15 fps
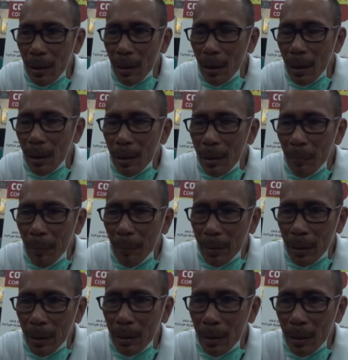kelima
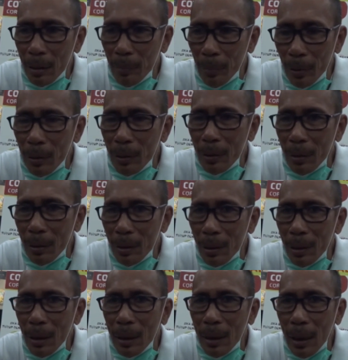pasien tersebut
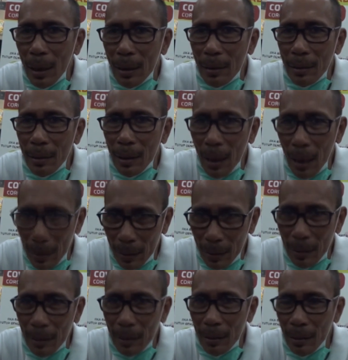dinyatakan sehat.
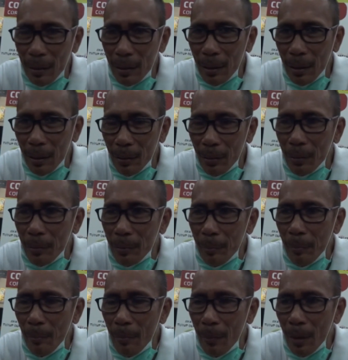Pak, apakah hmm. klaster
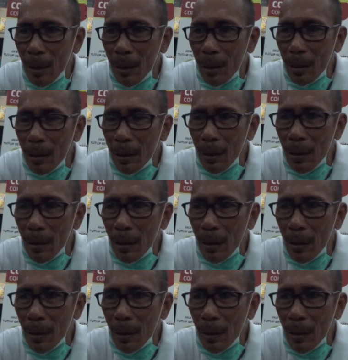dari Surabaya itu